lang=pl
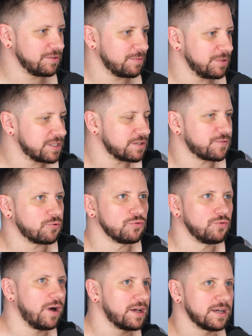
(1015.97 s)
nie wiem, jesteś w
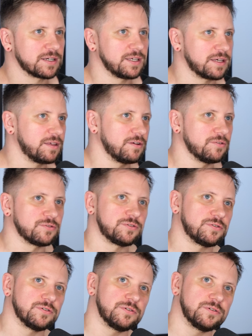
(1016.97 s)
kuluarach
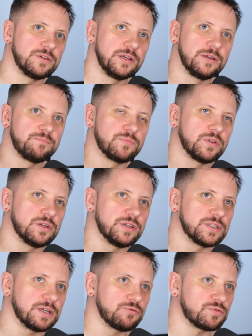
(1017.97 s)
jakiegoś, e,
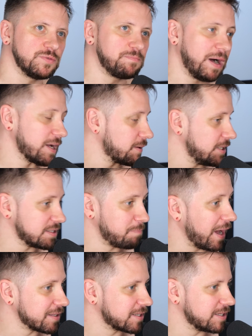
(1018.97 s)
załóżmy, bank, jest
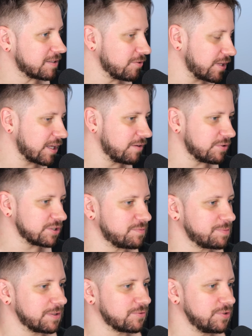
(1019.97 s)
bankiet, no tak jak w
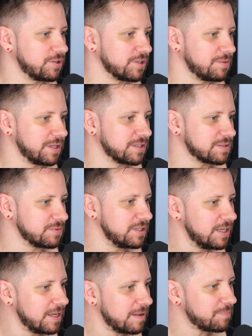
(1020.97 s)
przypadku nikodemadyzmy,
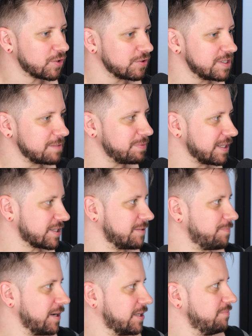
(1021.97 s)
no to nie zapytasz
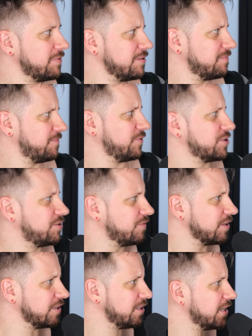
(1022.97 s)
typa, kim ty
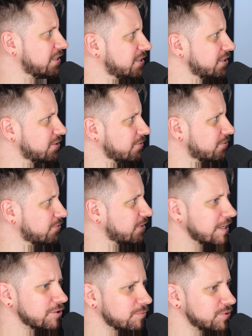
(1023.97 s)
właściwie jesteś, co ty
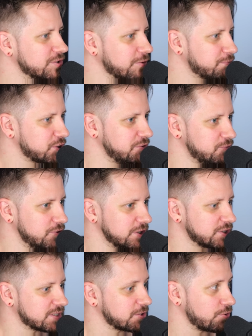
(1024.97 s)
tutaj robisz, tylko
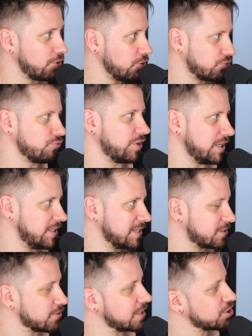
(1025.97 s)
przyjmujesz, że skoro on tutaj
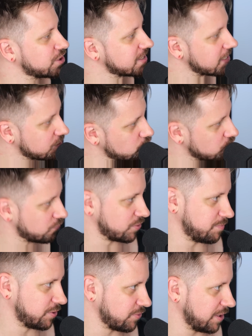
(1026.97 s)
jest, to znaczy, że zasłużył,
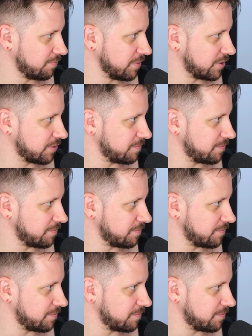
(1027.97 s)
żeby tutaj skoro być.